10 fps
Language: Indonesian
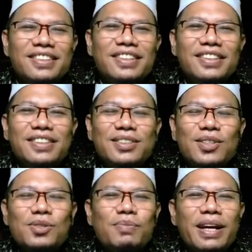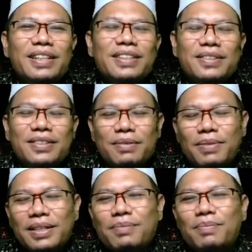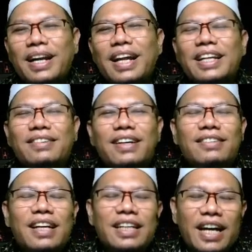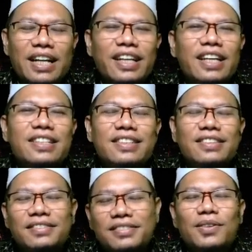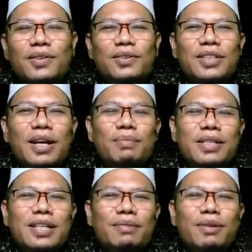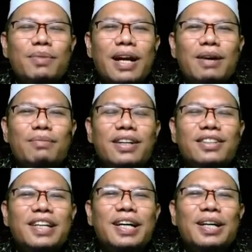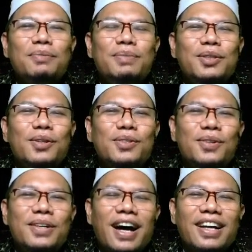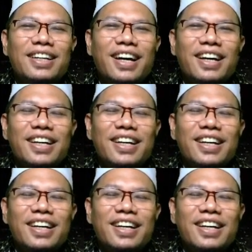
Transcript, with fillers: di sosmed itu ya bertebaran ya orang-orang ya ateis itu capek-capek beramal. Iya kalau betul surga ada.